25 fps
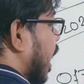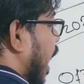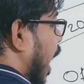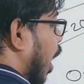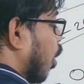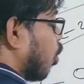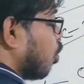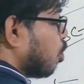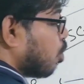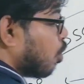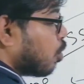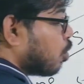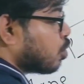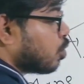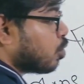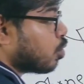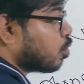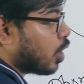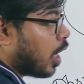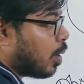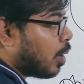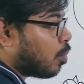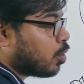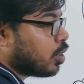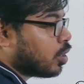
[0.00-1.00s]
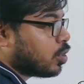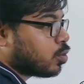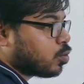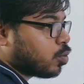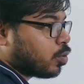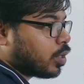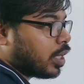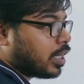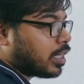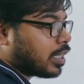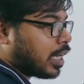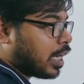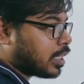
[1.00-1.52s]
এখন পর্যন্ত এমন
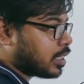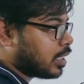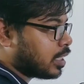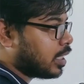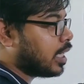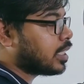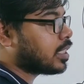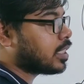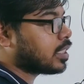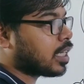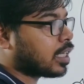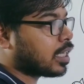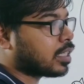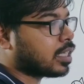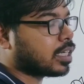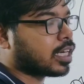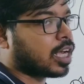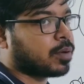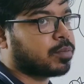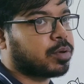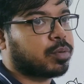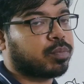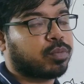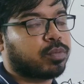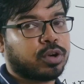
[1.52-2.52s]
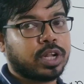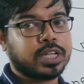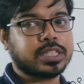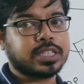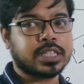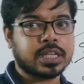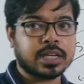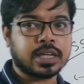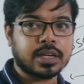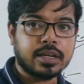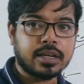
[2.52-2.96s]
স্টুডেন্ট আসে নাই যে যাদেরকে আমি বলেছি